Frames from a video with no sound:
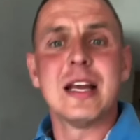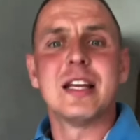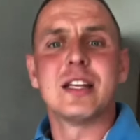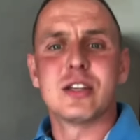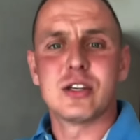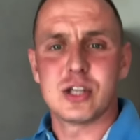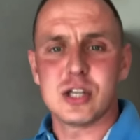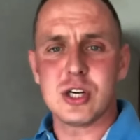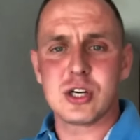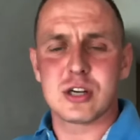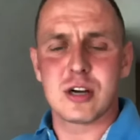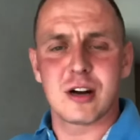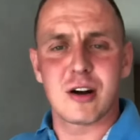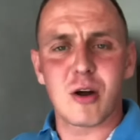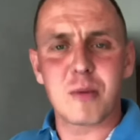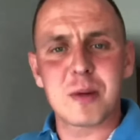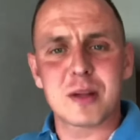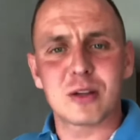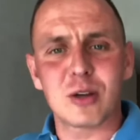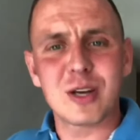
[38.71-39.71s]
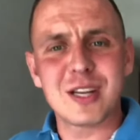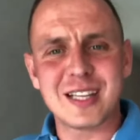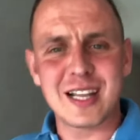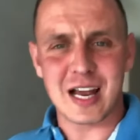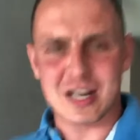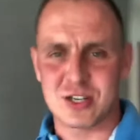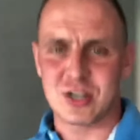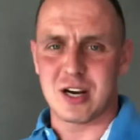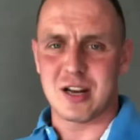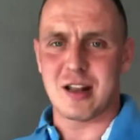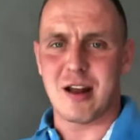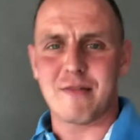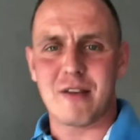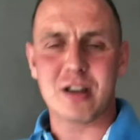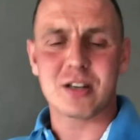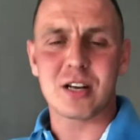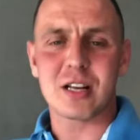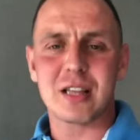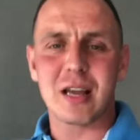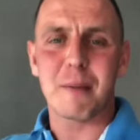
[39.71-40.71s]
Dziś robię to inaczej. Na
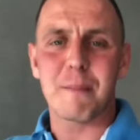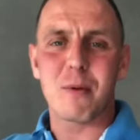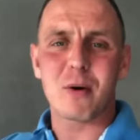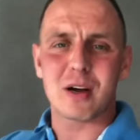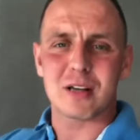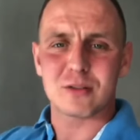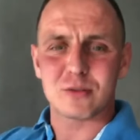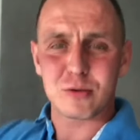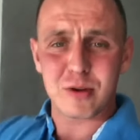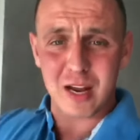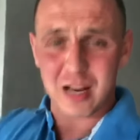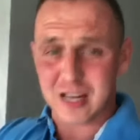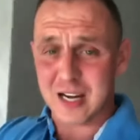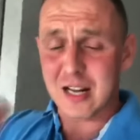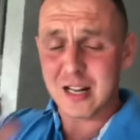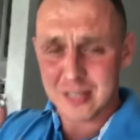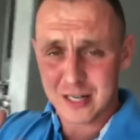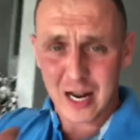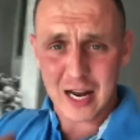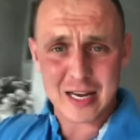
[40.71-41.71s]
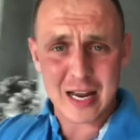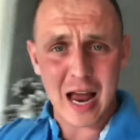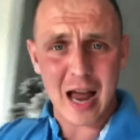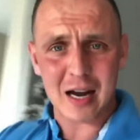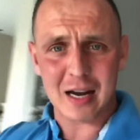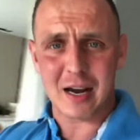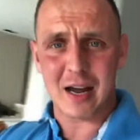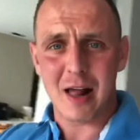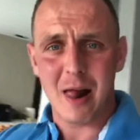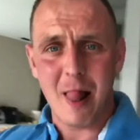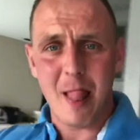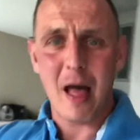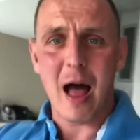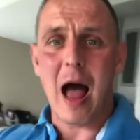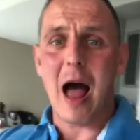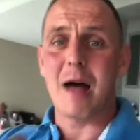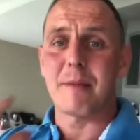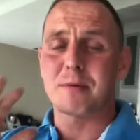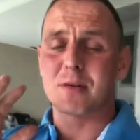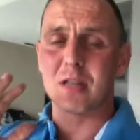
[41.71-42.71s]
warsztatach pokazuję kilka jak,
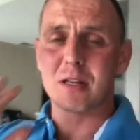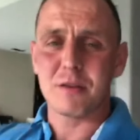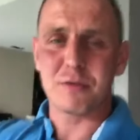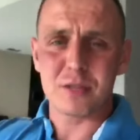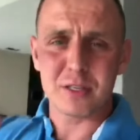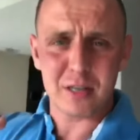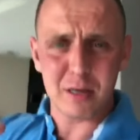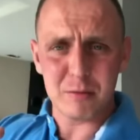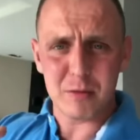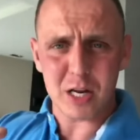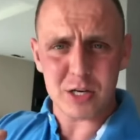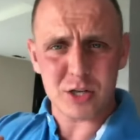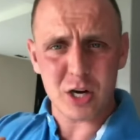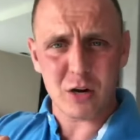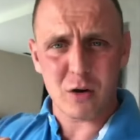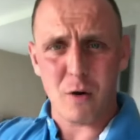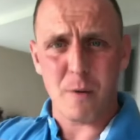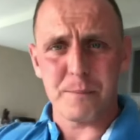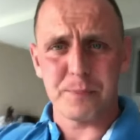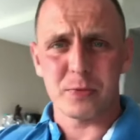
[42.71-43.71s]
a przede wszystkim dlaczego.